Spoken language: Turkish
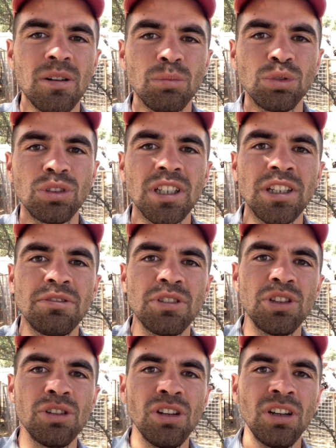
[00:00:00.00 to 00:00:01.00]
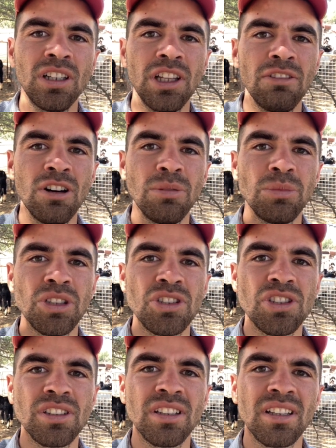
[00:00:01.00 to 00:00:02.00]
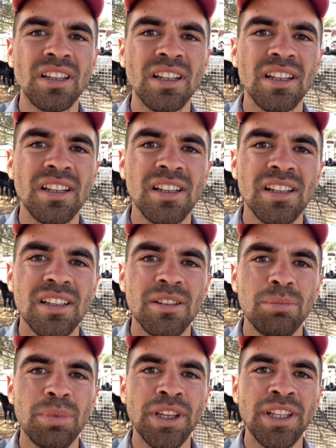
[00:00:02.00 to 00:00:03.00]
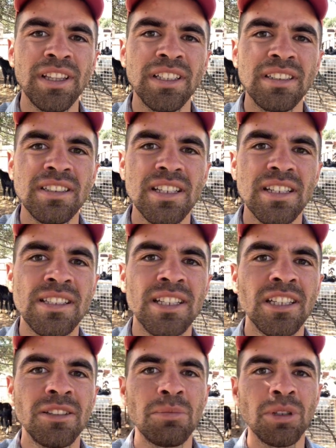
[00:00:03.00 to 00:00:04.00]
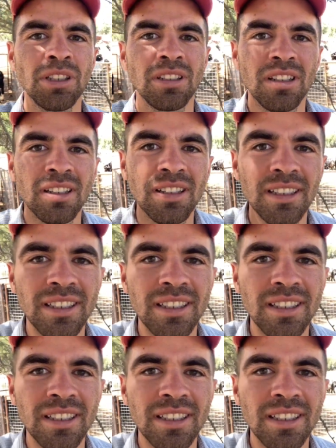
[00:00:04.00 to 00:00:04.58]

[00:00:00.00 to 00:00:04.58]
Bu tarz videoların devamı için beğenilerinizi eksik etmeyin.